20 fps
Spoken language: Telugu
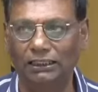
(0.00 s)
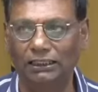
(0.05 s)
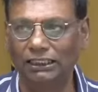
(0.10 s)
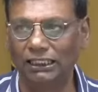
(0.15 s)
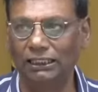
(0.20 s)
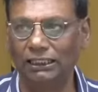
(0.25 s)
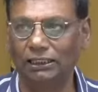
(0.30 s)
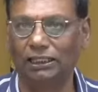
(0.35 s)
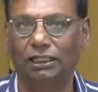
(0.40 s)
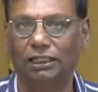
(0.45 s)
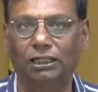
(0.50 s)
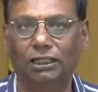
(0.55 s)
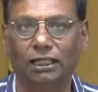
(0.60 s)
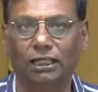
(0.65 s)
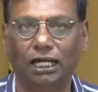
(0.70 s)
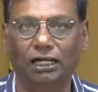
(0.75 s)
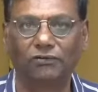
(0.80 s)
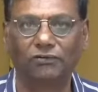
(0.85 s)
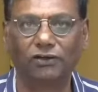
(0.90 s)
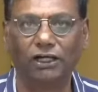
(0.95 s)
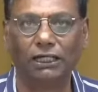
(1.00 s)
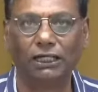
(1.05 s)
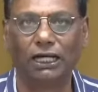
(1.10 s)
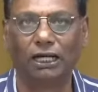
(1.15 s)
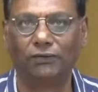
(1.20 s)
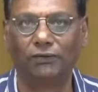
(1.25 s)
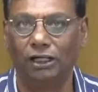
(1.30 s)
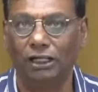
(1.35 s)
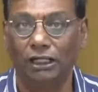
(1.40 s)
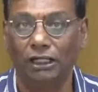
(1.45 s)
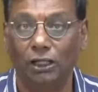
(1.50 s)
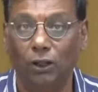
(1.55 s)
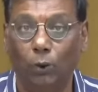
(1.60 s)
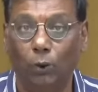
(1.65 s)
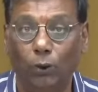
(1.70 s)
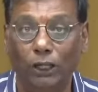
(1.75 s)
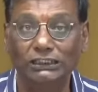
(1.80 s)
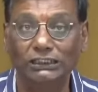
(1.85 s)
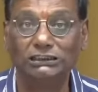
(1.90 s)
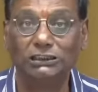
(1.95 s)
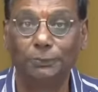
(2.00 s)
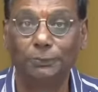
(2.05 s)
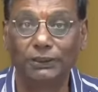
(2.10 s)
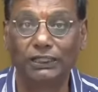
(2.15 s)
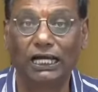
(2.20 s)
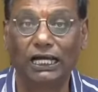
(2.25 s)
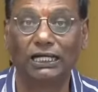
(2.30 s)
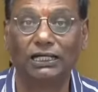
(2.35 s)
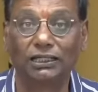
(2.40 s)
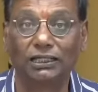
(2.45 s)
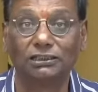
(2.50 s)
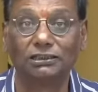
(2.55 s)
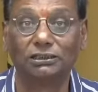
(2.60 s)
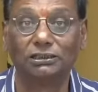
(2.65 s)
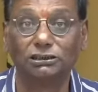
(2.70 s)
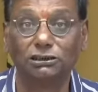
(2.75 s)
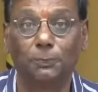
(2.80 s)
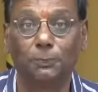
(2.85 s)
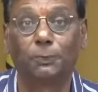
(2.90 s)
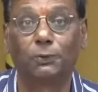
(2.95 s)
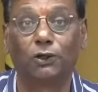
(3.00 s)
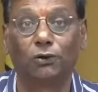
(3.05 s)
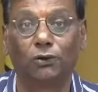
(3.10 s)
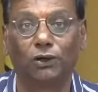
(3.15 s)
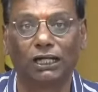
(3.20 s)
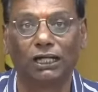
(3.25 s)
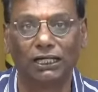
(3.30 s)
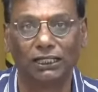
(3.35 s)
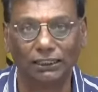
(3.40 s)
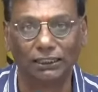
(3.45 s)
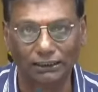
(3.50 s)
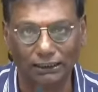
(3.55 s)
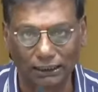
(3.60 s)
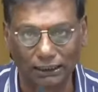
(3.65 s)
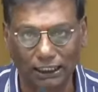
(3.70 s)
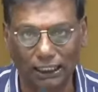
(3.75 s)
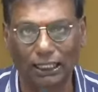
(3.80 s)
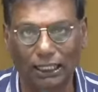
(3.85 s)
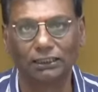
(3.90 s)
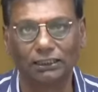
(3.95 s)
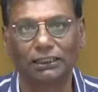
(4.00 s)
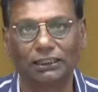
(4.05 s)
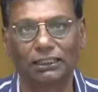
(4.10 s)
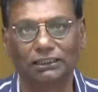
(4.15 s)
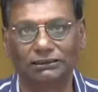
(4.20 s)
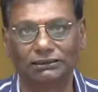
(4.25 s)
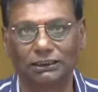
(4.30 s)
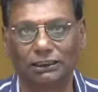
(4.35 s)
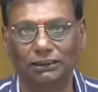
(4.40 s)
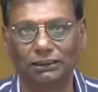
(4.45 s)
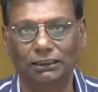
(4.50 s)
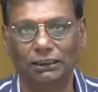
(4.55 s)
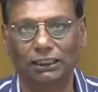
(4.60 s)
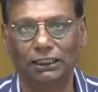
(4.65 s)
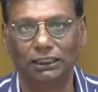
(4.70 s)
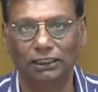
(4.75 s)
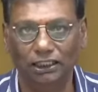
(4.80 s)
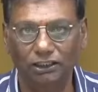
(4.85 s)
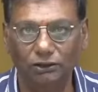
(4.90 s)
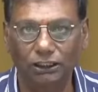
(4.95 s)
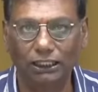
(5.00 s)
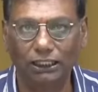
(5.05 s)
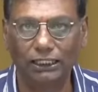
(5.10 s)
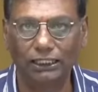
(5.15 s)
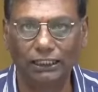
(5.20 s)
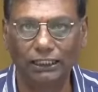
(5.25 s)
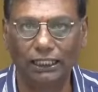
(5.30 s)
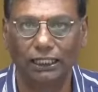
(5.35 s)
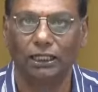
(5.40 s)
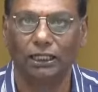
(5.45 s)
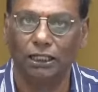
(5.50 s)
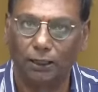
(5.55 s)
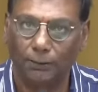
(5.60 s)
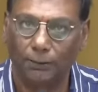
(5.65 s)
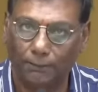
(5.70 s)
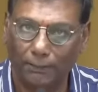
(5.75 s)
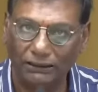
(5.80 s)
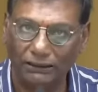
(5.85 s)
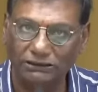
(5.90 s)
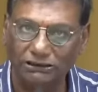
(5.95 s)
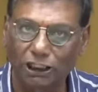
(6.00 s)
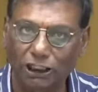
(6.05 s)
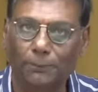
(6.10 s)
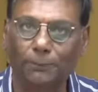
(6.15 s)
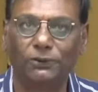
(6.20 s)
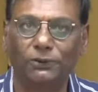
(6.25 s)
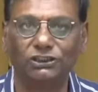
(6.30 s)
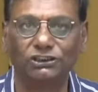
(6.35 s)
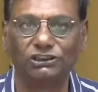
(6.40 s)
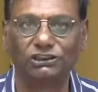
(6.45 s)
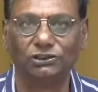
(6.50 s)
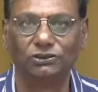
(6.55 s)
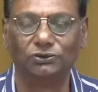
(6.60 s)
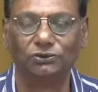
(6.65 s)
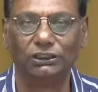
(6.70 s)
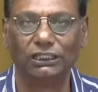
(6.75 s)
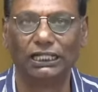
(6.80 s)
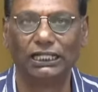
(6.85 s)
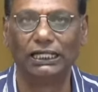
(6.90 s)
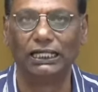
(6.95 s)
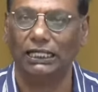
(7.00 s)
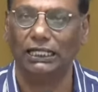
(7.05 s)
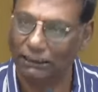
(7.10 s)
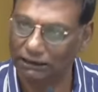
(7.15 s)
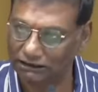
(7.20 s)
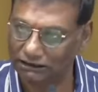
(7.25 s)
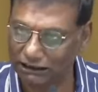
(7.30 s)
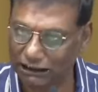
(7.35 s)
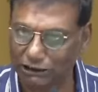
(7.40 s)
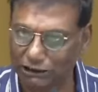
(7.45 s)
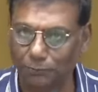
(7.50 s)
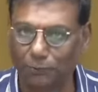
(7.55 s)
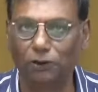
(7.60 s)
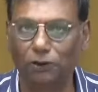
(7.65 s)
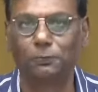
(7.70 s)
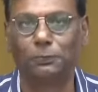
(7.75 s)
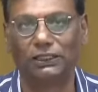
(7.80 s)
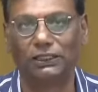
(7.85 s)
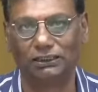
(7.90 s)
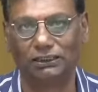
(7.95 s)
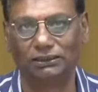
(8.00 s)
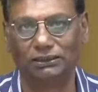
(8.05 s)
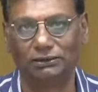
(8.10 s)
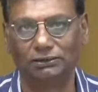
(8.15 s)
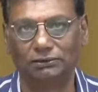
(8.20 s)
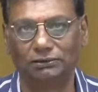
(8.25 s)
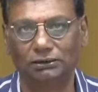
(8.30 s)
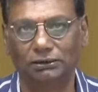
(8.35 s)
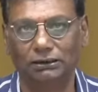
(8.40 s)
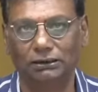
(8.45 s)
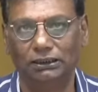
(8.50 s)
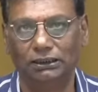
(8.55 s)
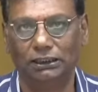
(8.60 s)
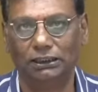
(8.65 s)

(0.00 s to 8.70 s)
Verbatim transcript: అనేది గర్వంగా వైసీపీ కార్యకర్తలు చెప్పుకోవాలనేదే నా ఆకాంక్ష ఎందుకంటే మంచి అపోజిషన్ ఉంటేనే స్టేట్ బాగుపడద్ది